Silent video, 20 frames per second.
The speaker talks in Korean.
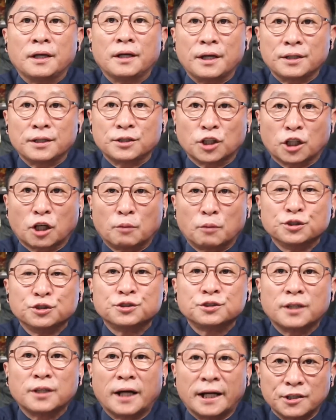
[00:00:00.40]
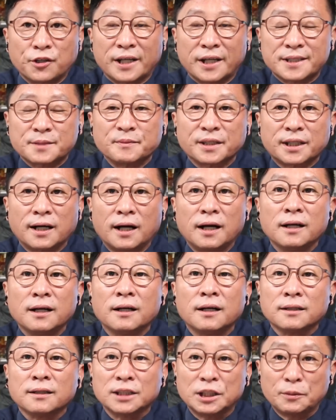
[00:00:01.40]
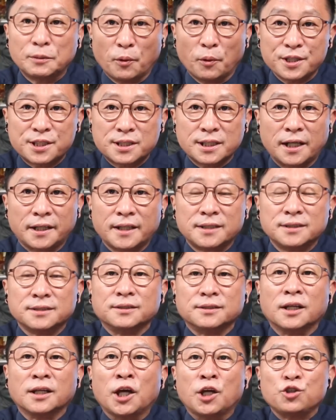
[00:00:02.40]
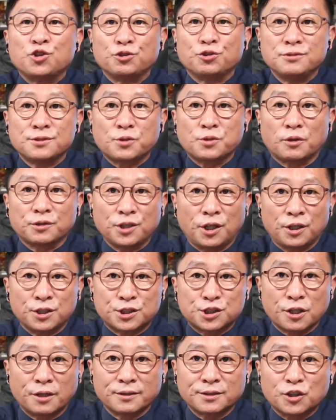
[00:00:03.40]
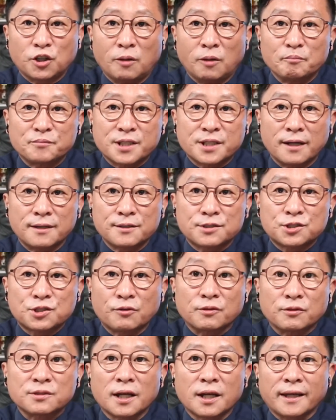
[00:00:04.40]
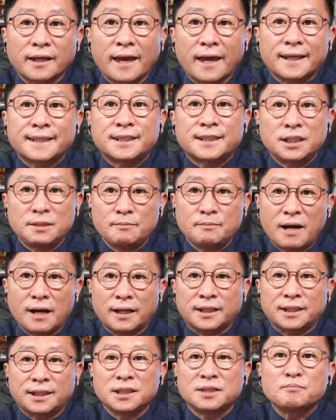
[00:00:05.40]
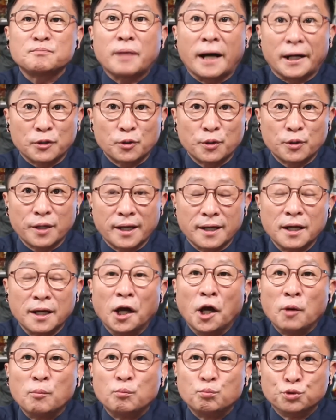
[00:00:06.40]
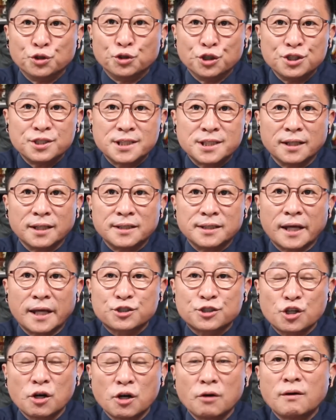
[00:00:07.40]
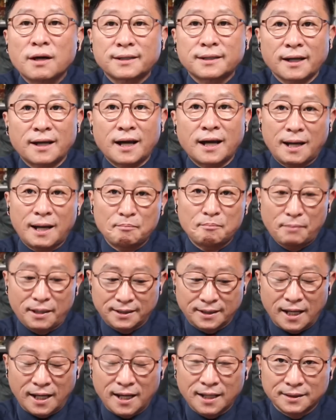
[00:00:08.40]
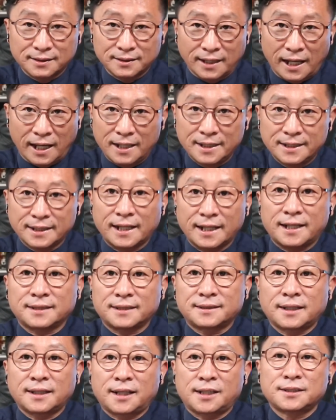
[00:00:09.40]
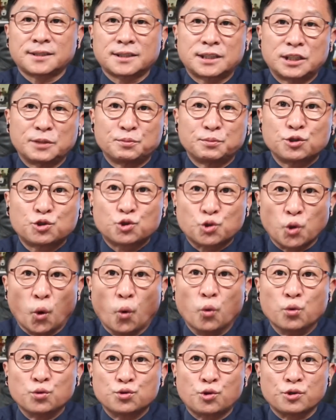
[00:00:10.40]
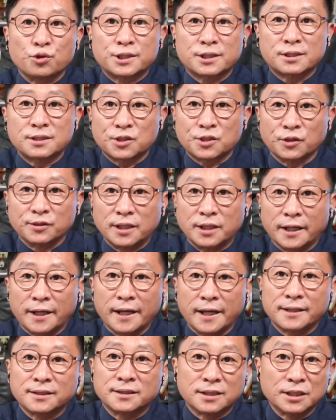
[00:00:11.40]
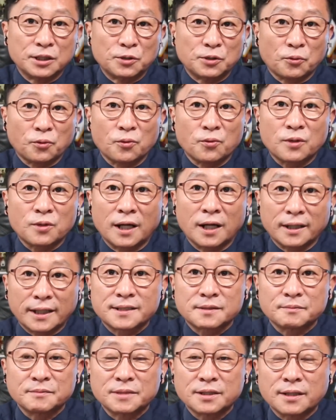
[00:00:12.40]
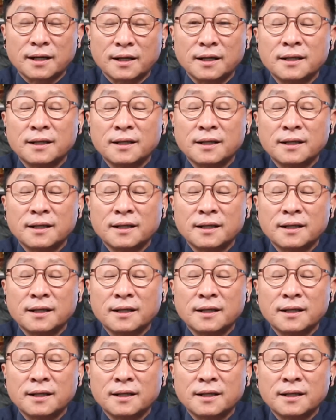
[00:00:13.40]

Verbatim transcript: 여러분 안녕하십니까? 이번 시간에는 윤석열 전 검찰총장의 기막힌 발언에 문재인의 청와대가 한바탕 난리가 났다는 기분 좋은 소식을 전달해 드리도록 하겠습니다.